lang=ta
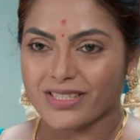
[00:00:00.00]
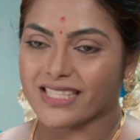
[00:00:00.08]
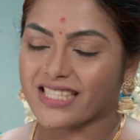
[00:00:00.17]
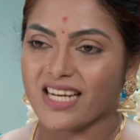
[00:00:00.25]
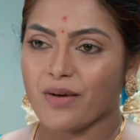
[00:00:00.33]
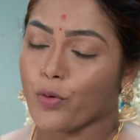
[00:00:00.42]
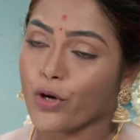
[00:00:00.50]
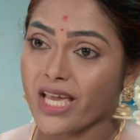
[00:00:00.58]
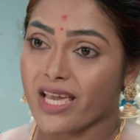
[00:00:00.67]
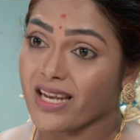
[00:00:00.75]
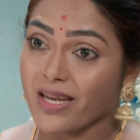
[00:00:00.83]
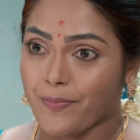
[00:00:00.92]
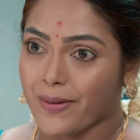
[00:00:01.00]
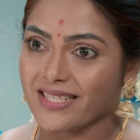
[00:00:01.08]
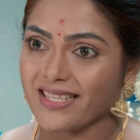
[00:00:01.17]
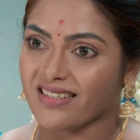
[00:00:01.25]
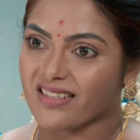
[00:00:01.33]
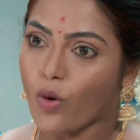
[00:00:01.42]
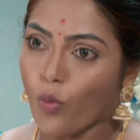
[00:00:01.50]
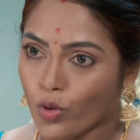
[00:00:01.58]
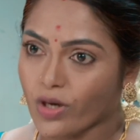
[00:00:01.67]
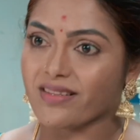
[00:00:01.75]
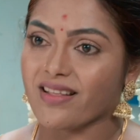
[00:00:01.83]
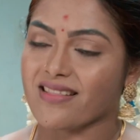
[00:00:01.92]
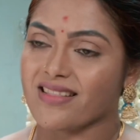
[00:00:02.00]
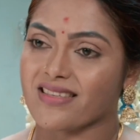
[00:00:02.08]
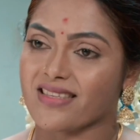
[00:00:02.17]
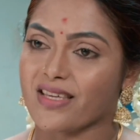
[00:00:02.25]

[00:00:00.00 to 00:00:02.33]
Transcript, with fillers: இவகிட்ட எல்லாம் போய் நீ பேசிக்கிட்டு இருந்தா தான்